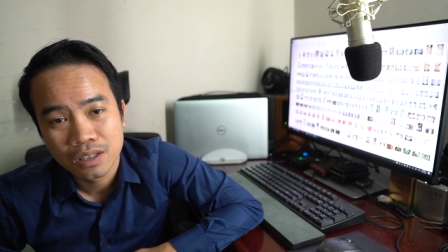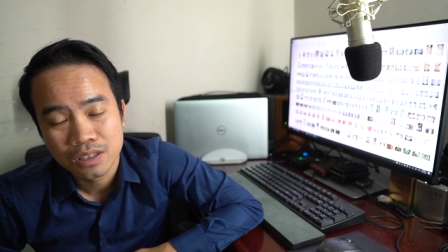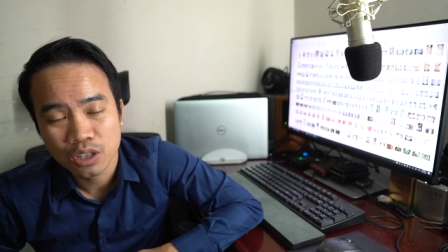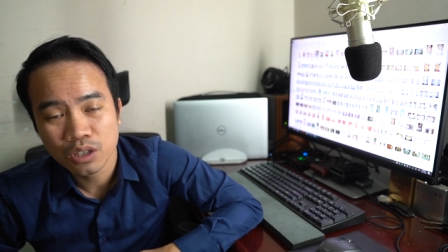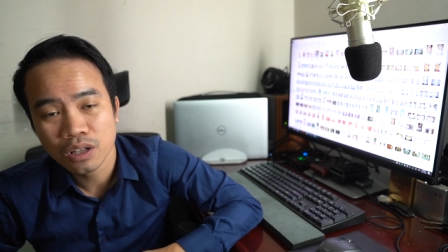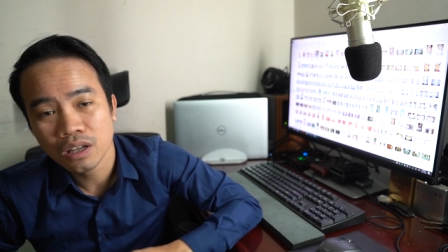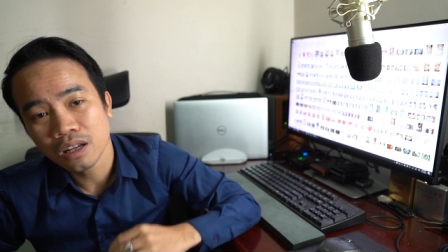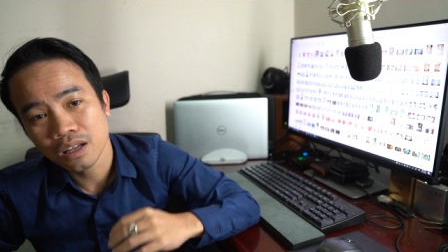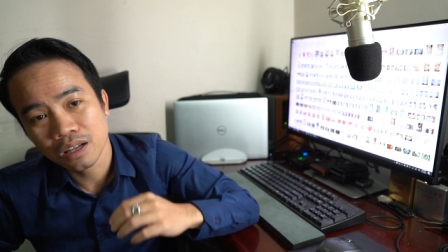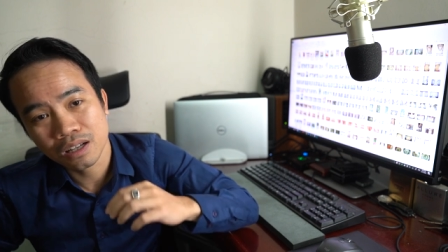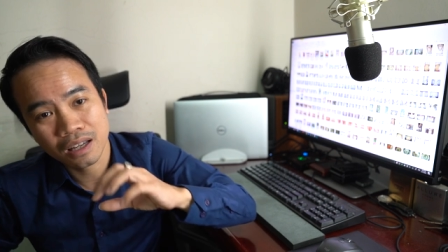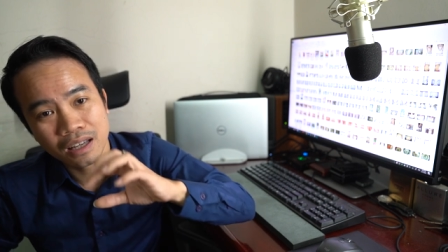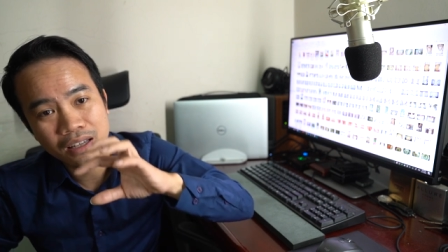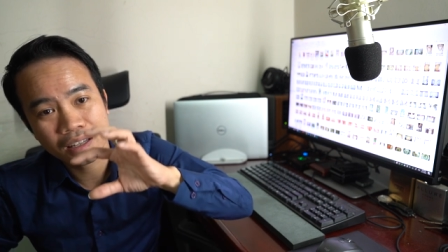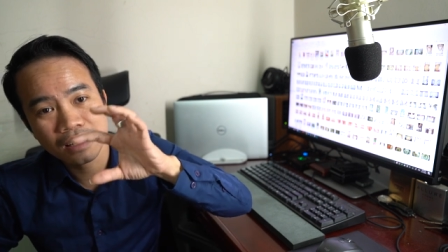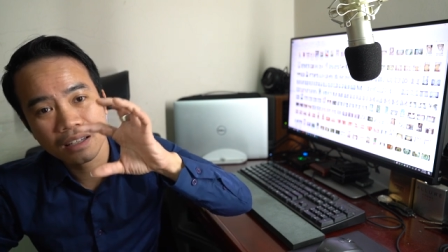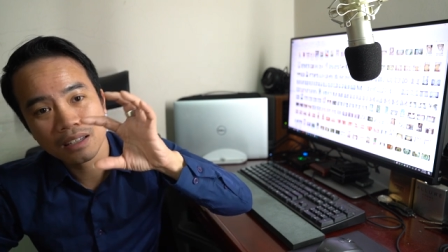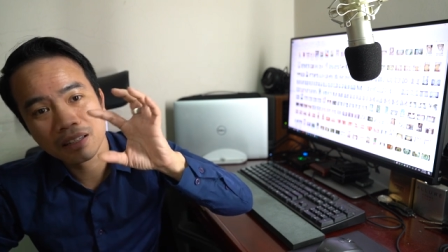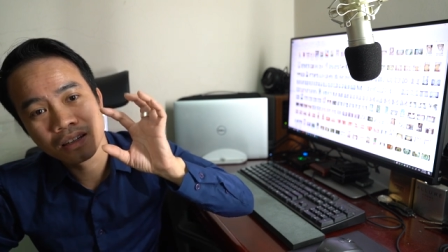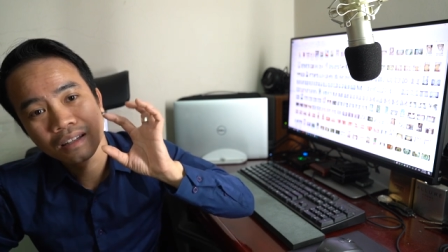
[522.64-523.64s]
cho nên là cái
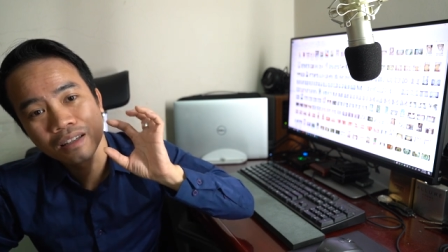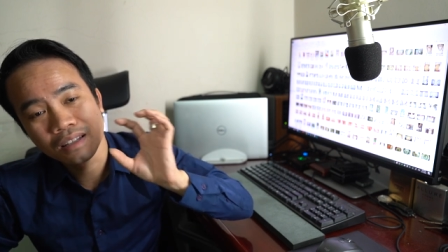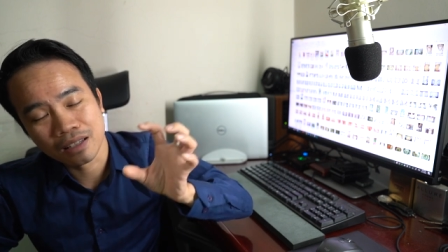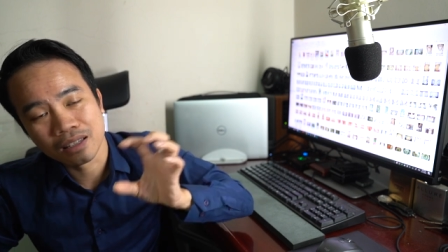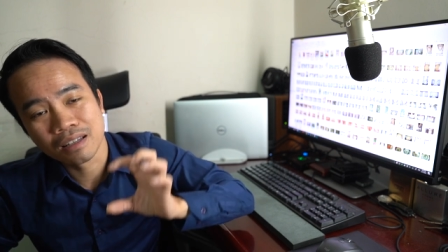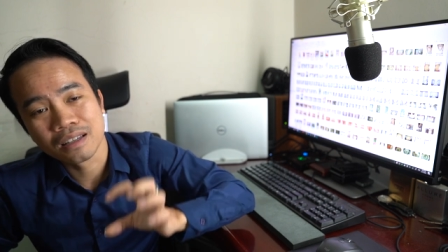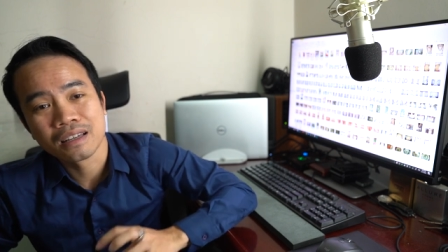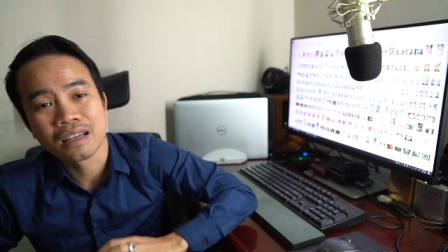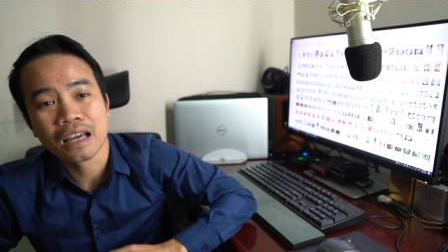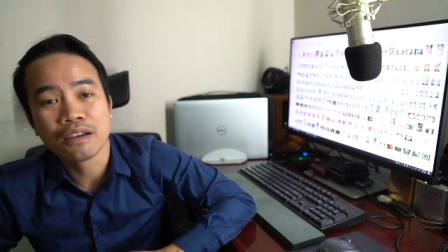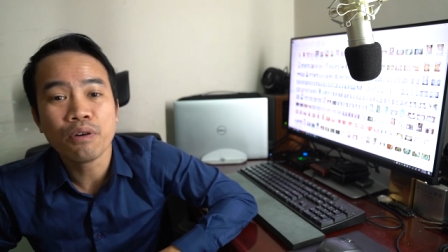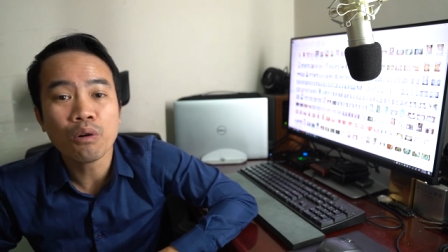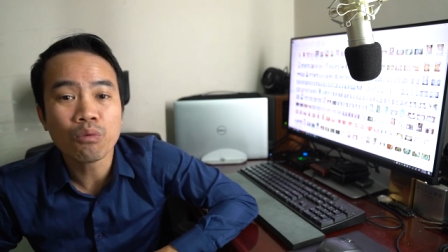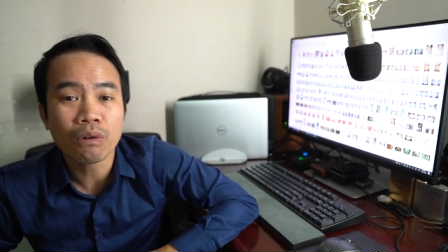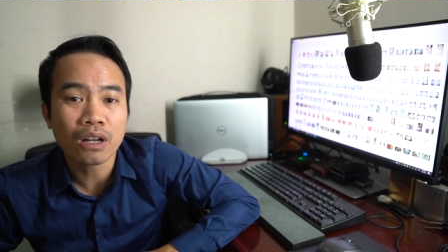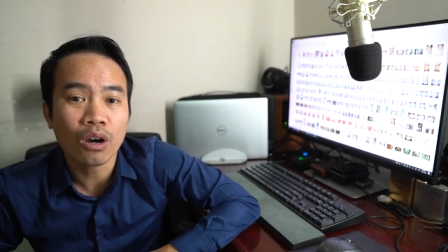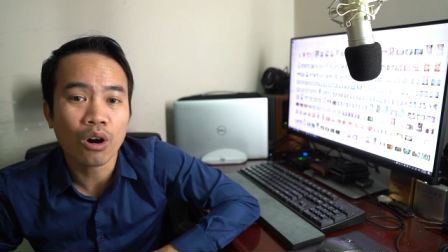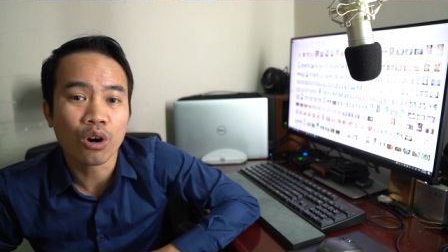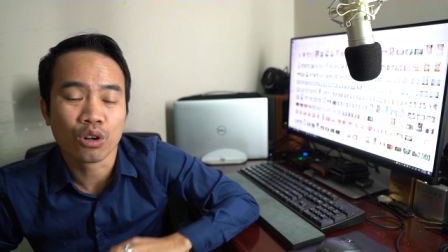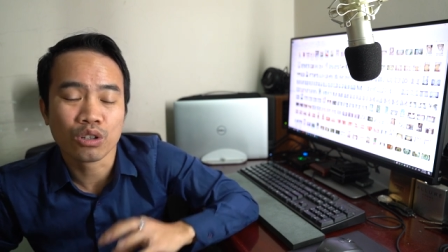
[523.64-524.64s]
cái phong
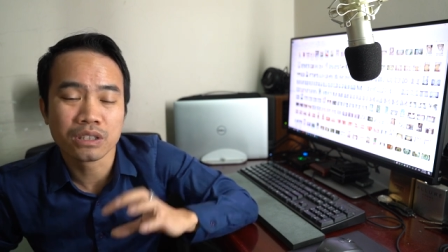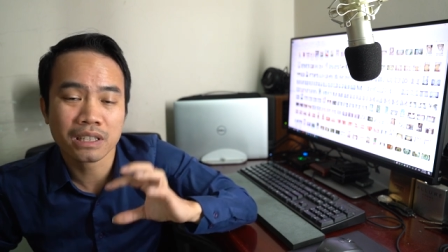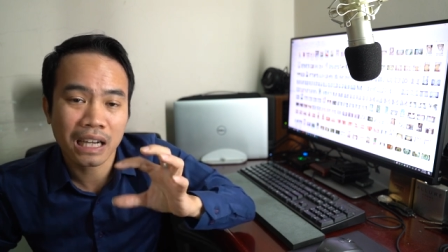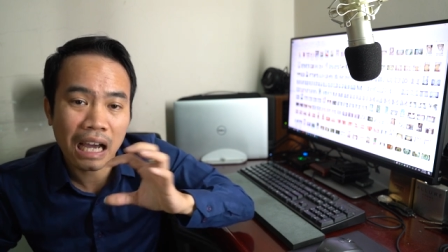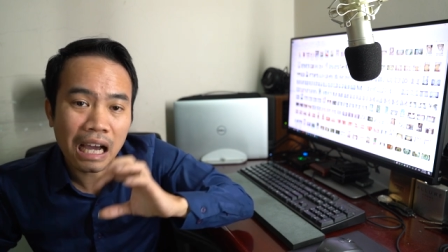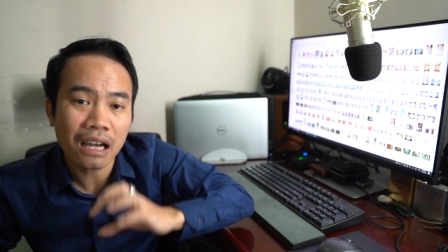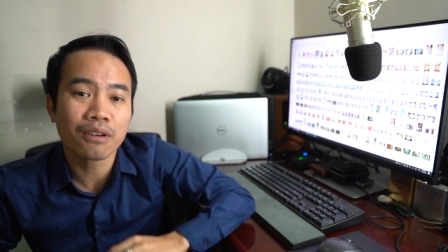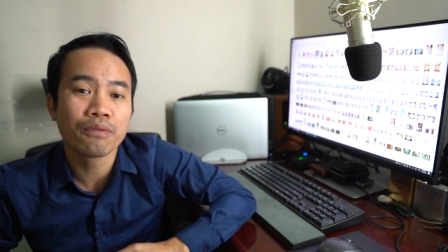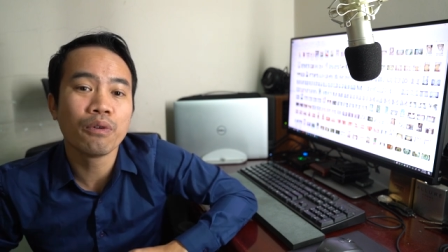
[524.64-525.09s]
ăn hỏi nó sẽ khác